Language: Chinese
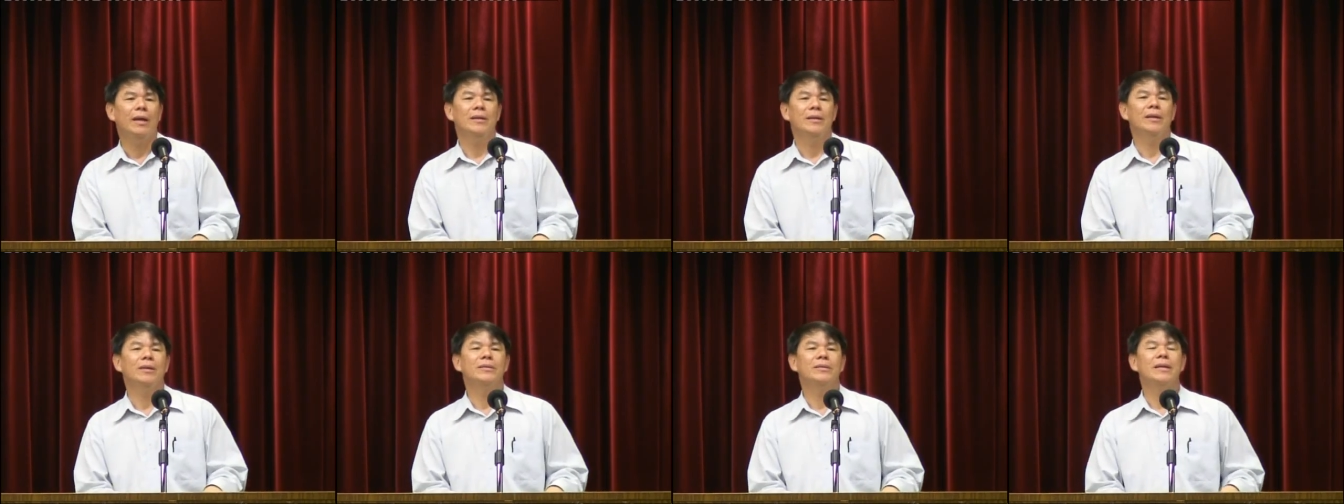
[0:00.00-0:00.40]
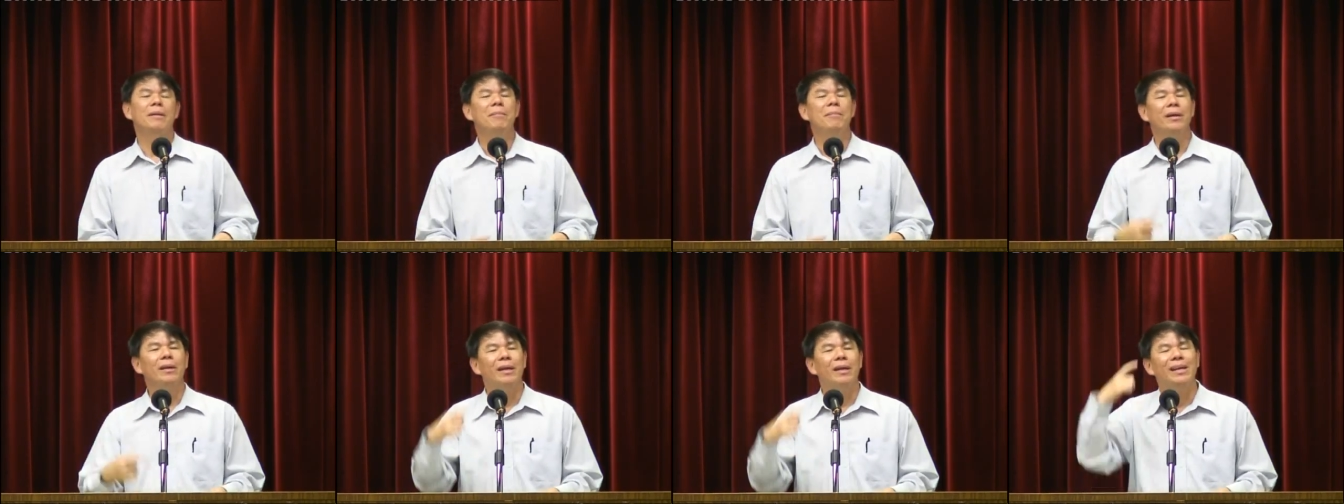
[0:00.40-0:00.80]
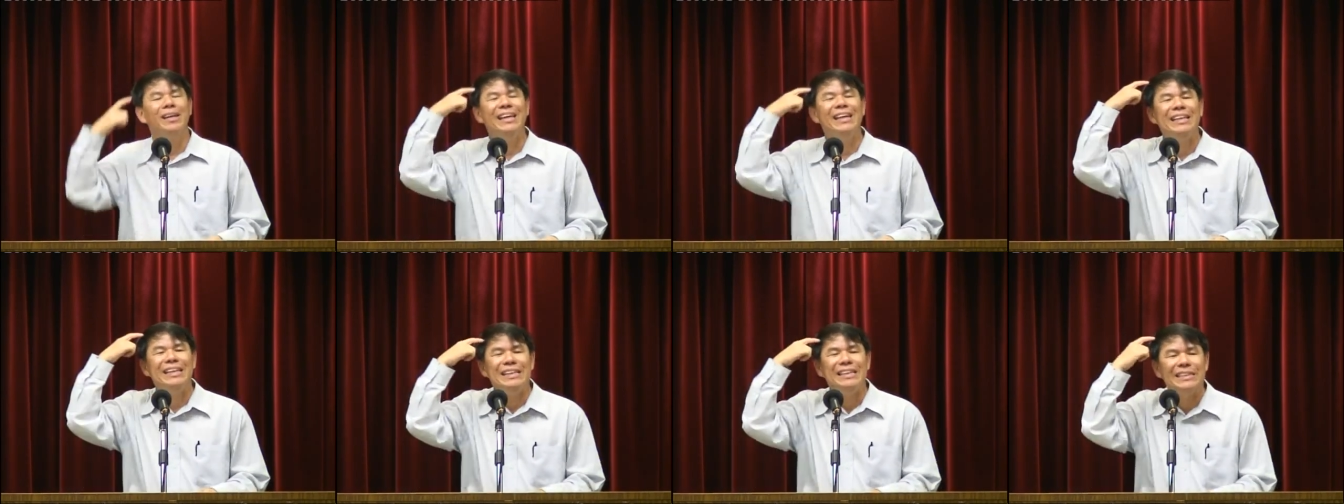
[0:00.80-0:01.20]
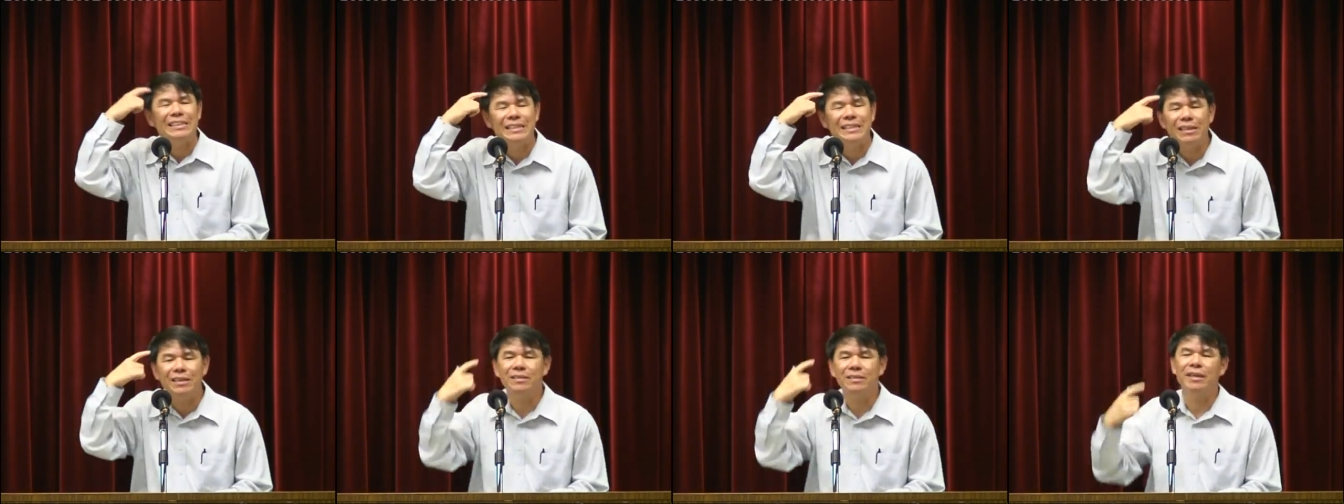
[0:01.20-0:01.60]
要证明的理
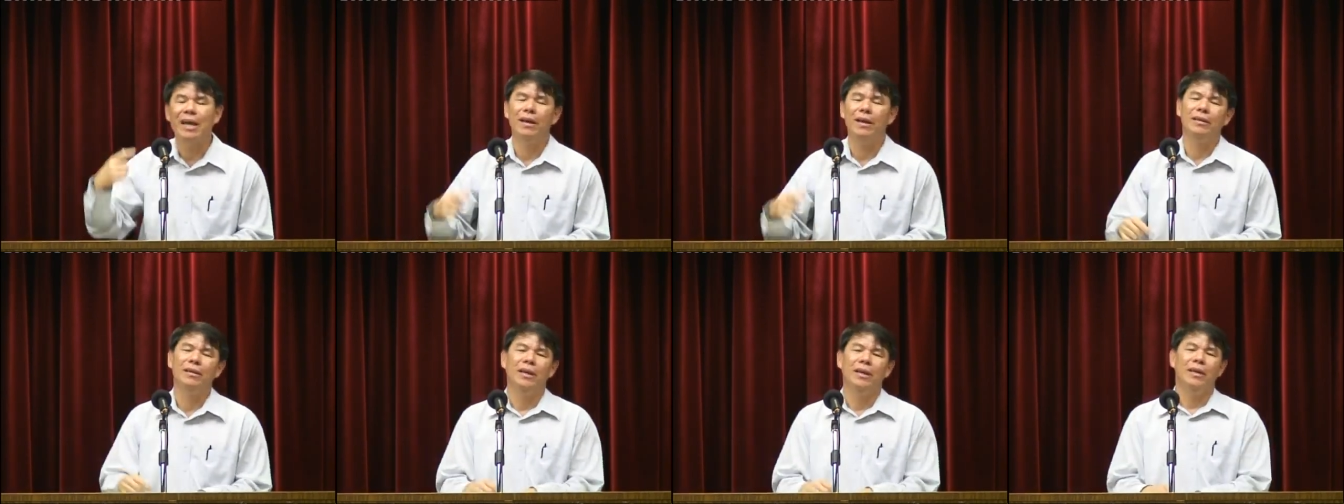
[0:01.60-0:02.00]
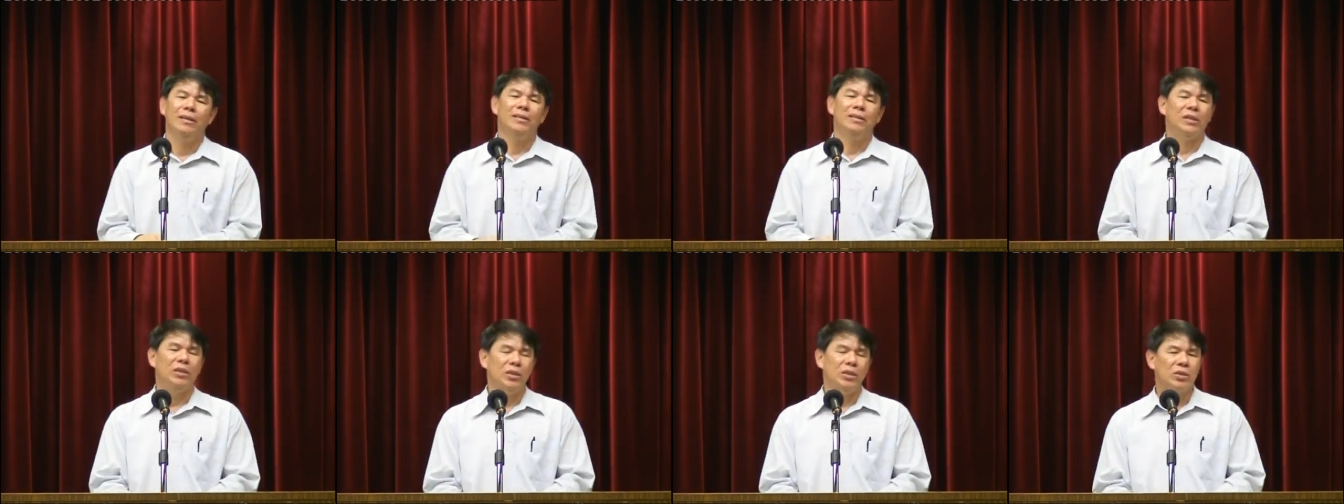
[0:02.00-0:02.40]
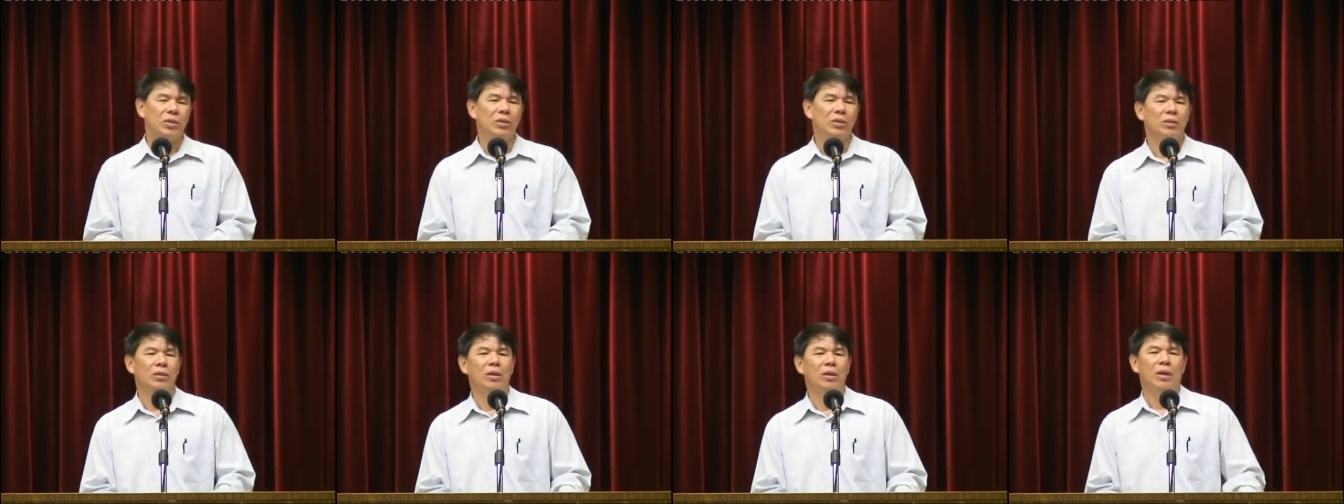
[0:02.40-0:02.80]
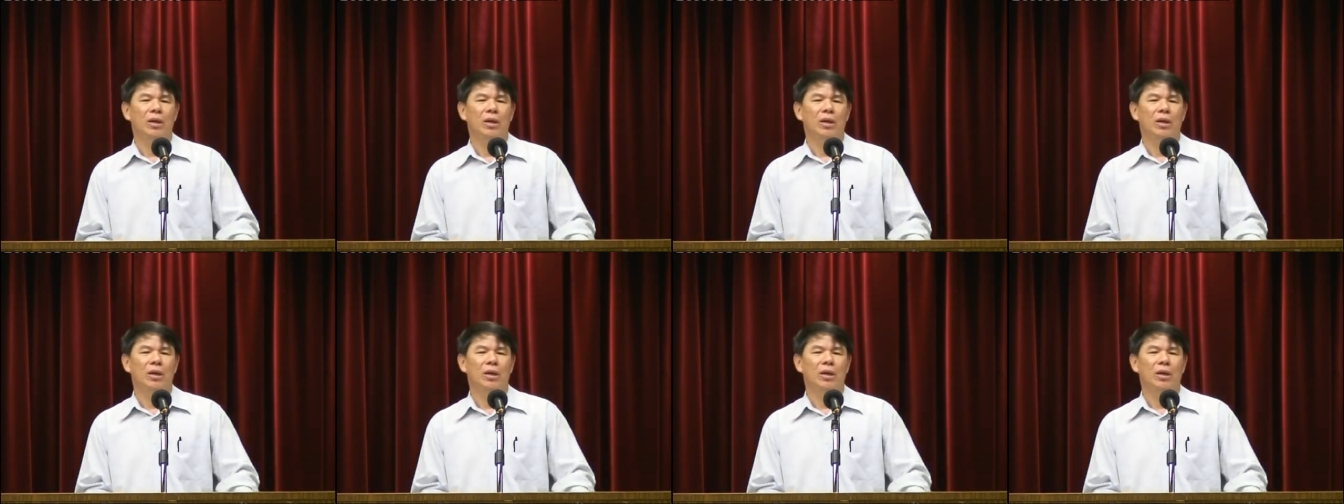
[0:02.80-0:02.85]
性上，其实